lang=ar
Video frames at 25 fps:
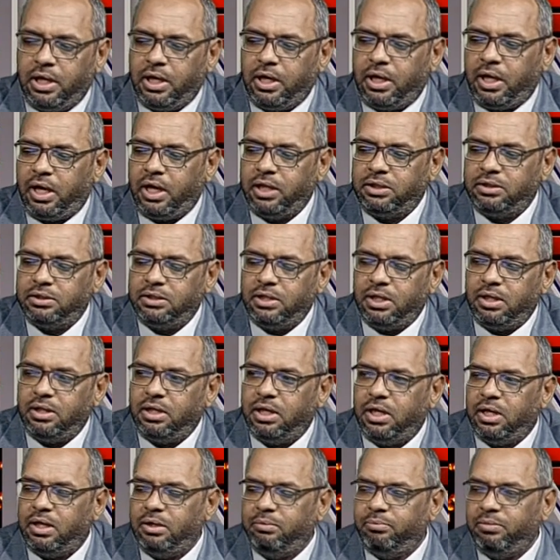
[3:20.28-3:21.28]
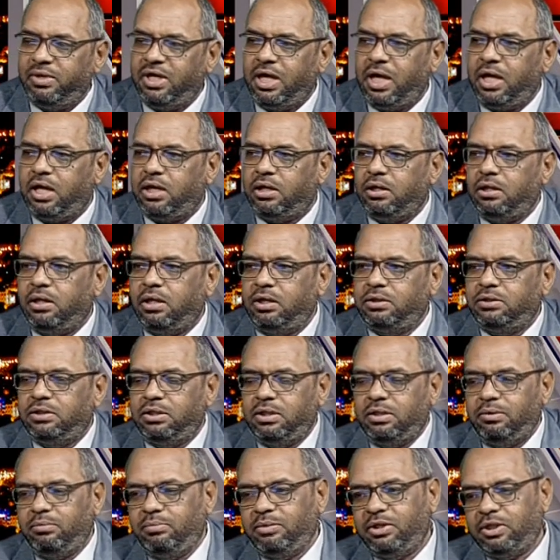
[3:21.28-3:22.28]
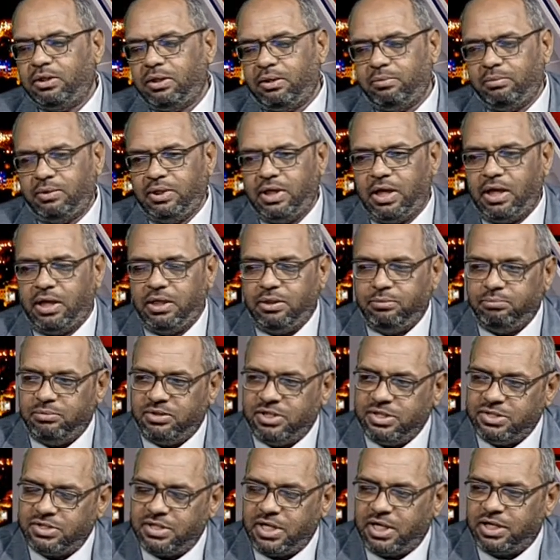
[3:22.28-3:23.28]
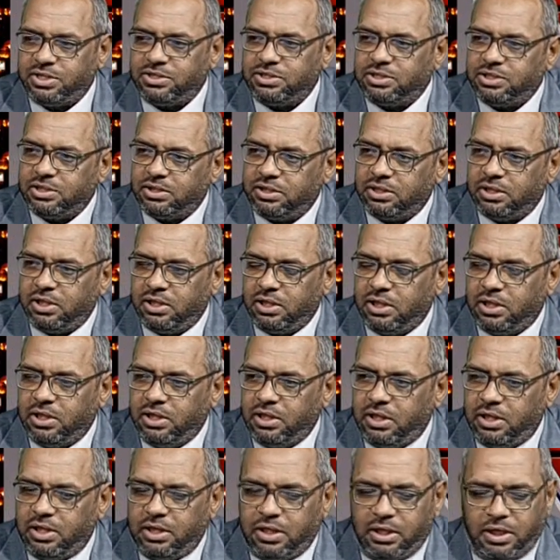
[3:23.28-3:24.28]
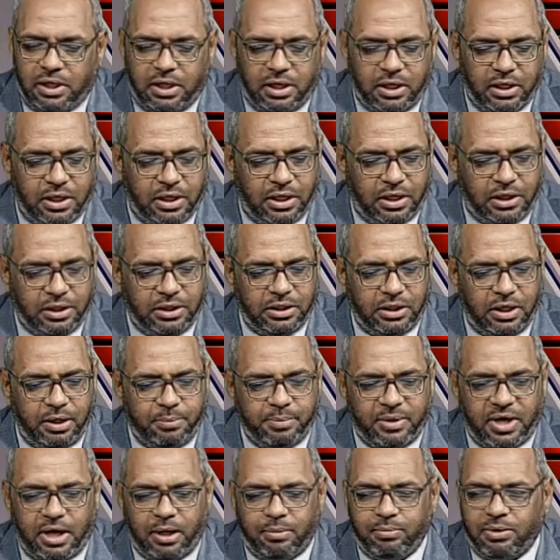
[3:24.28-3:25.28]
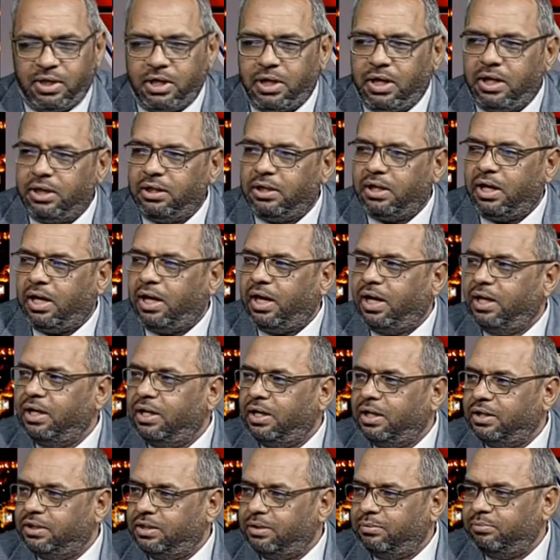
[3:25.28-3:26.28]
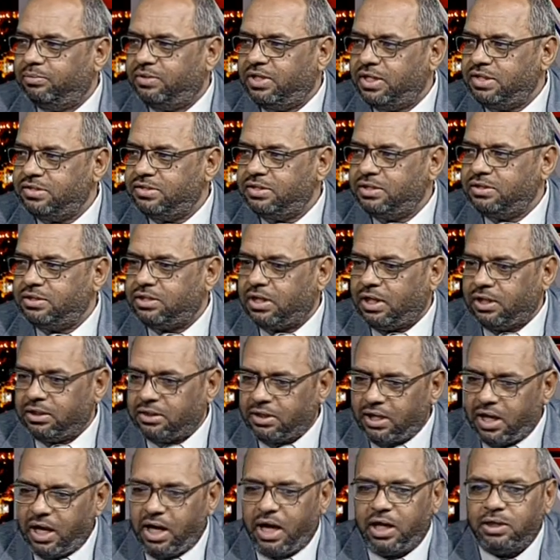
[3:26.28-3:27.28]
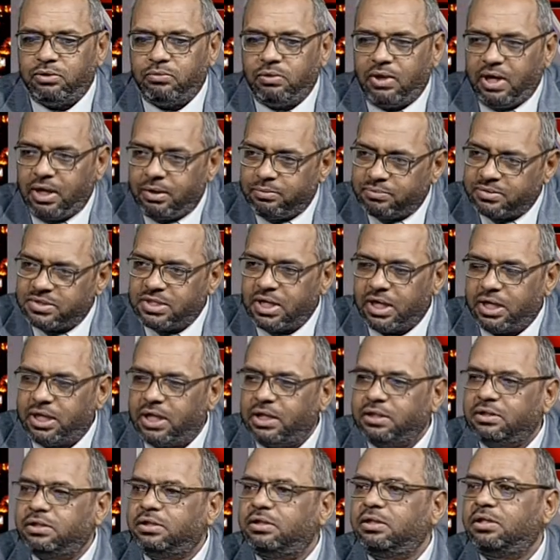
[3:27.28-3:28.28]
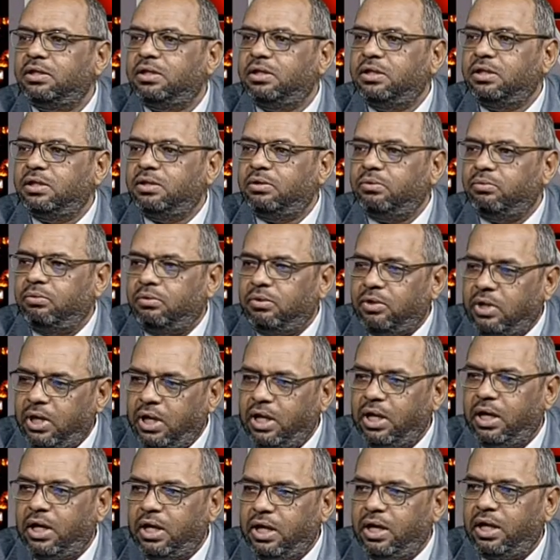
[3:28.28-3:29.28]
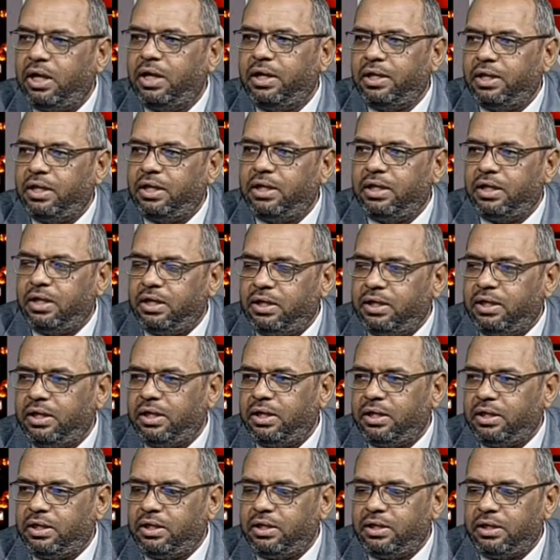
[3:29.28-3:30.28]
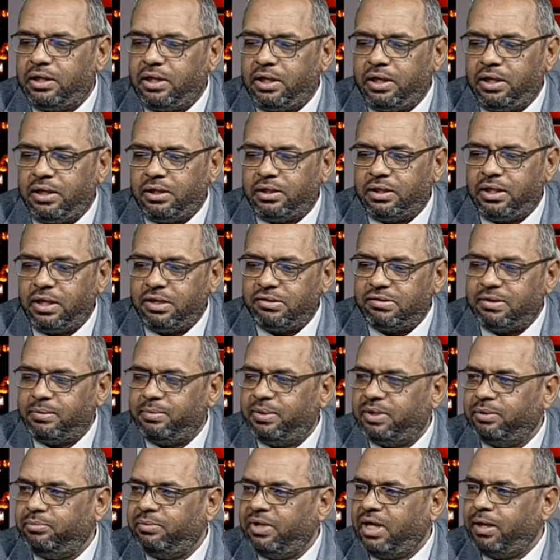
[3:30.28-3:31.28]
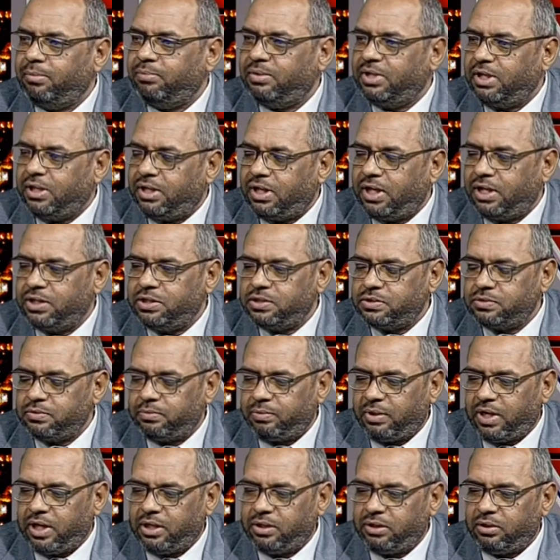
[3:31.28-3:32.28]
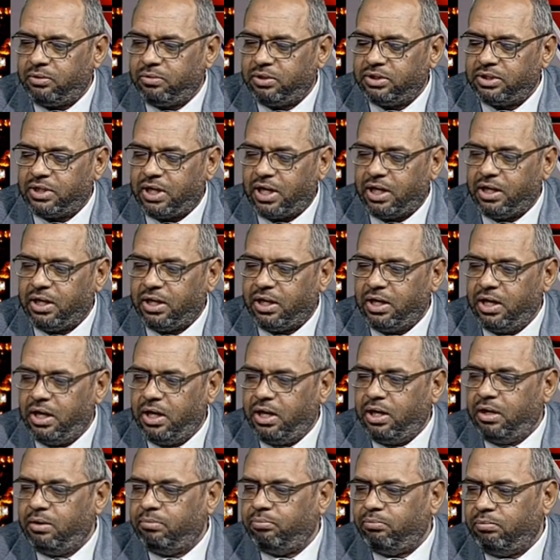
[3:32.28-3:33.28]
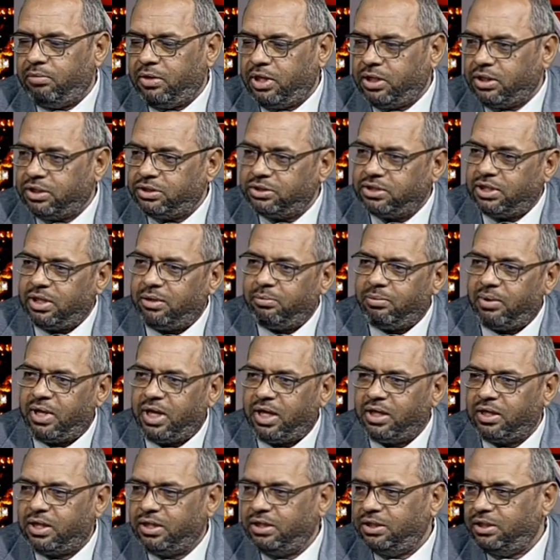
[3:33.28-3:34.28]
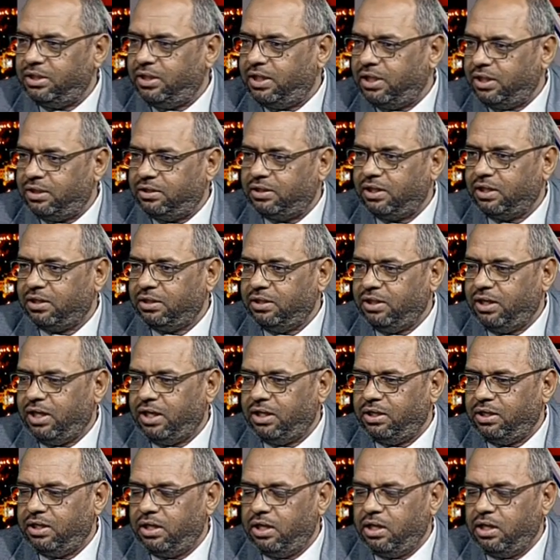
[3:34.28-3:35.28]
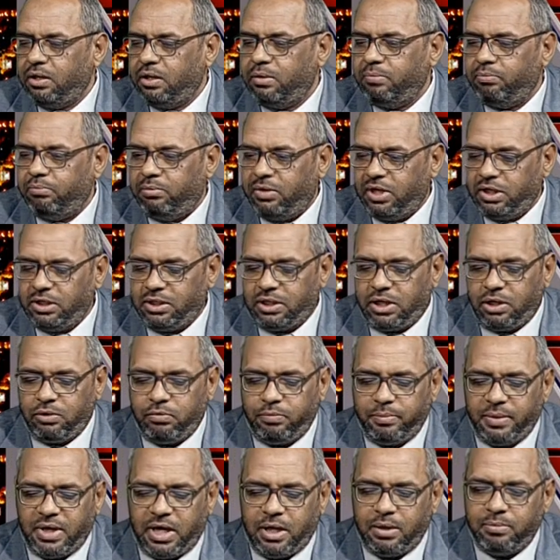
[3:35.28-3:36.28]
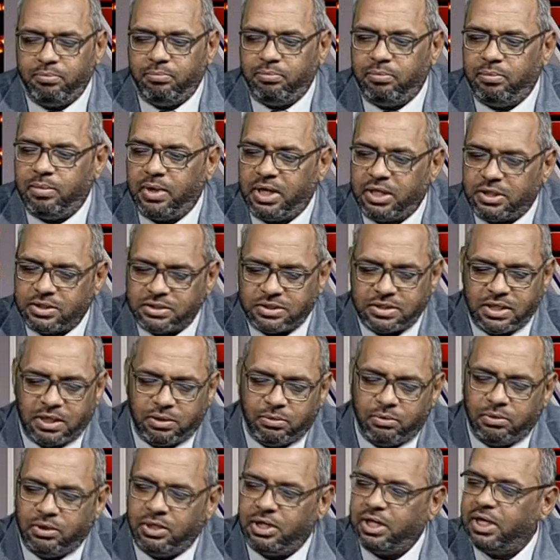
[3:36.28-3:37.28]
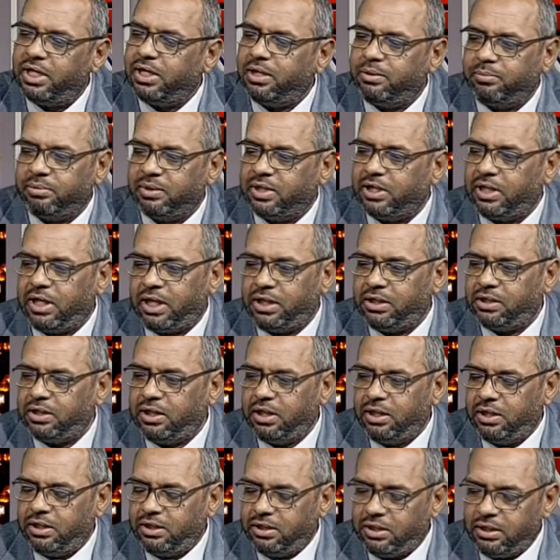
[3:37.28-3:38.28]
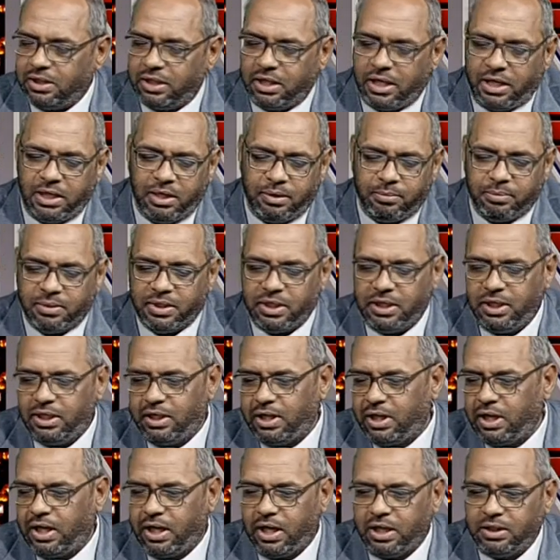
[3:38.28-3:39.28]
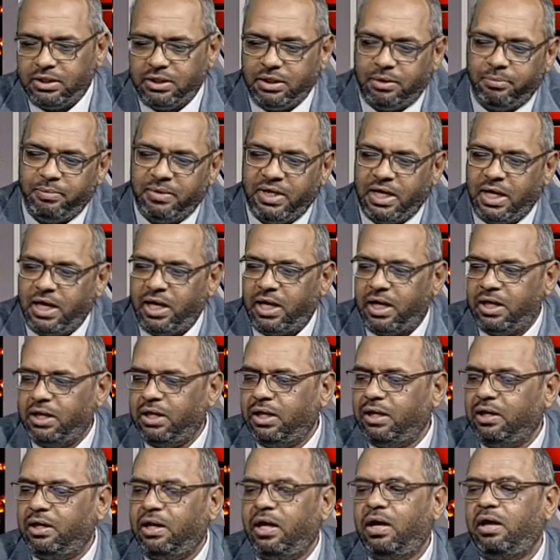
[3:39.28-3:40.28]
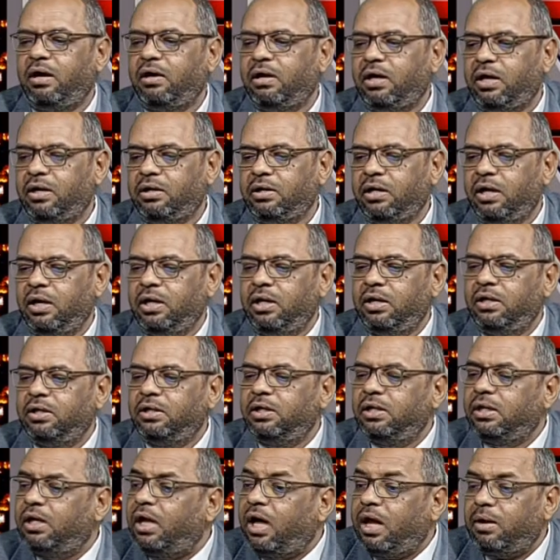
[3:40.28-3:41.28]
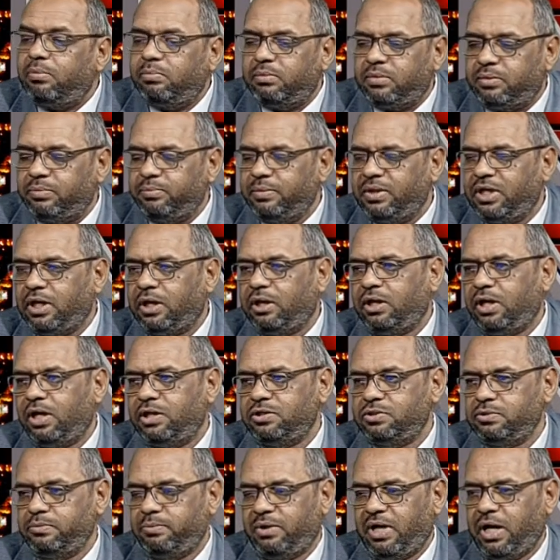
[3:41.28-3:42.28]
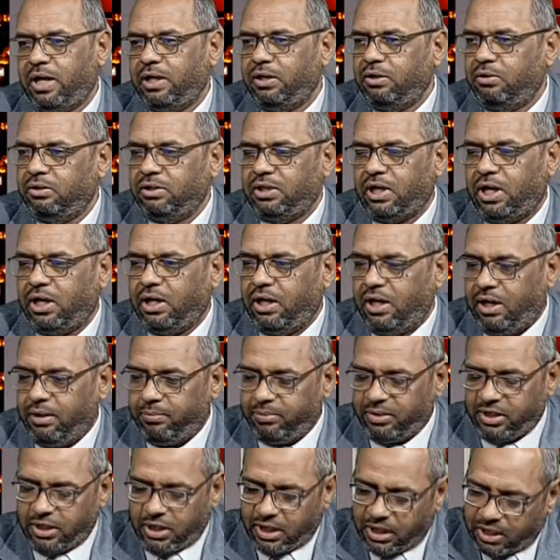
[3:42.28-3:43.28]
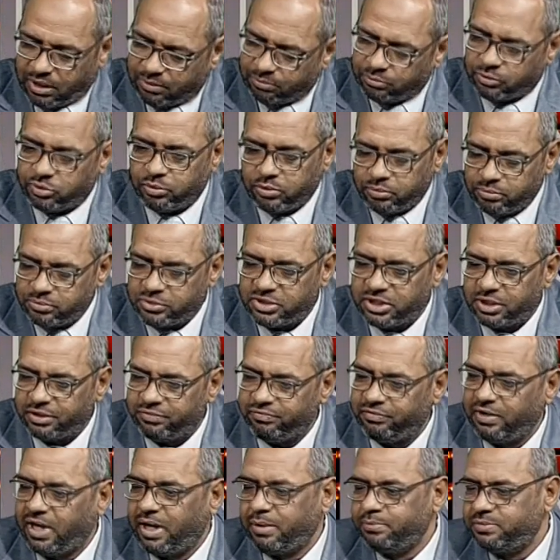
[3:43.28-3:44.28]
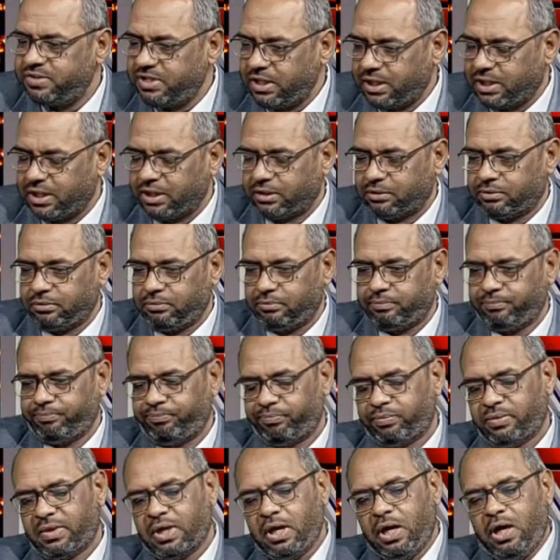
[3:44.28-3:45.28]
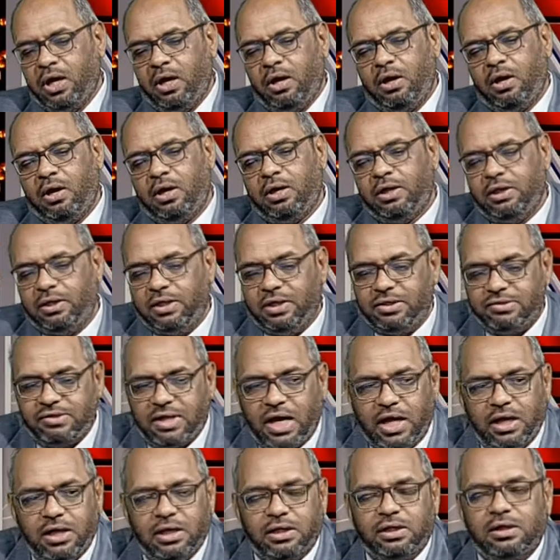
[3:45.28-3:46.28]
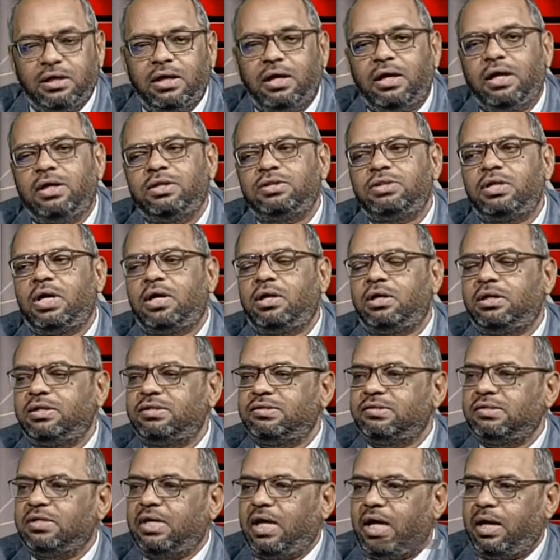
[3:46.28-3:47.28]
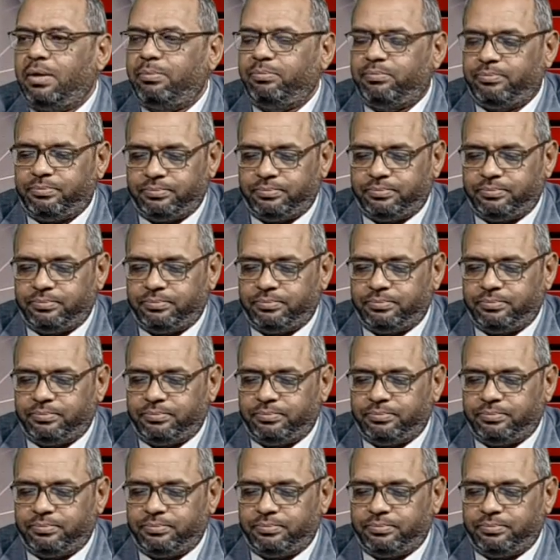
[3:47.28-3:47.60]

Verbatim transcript: حتى المياه التي من طبعها الامتزاج آه، حينما أمرها الله ألا تمتزج أطاعت وأمسكت والتزمت آه، آه، بأمر الله سبحانه وتعالى مرج البحرين يلتقيان بينهما برزخ لا يبغيان نعم. لا يبغي أحد المياه على الآخر لأمر من الله سبحانه وتعالى أمرها أن أم تمسك فأمسكت نعم. لذلك شهر الصيام